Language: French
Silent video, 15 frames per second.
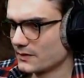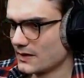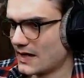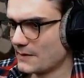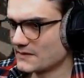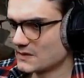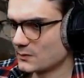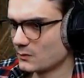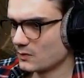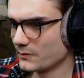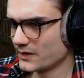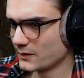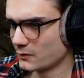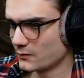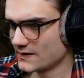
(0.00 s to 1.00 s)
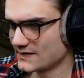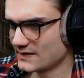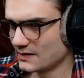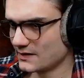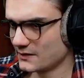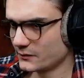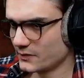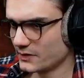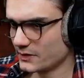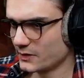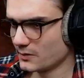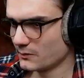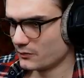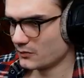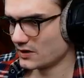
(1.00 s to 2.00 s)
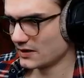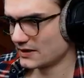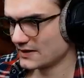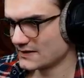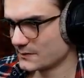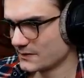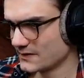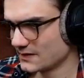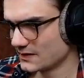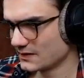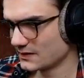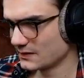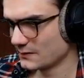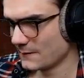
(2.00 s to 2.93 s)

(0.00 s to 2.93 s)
un petit peu moins bien que le SL nettoyeur pour la classe médic.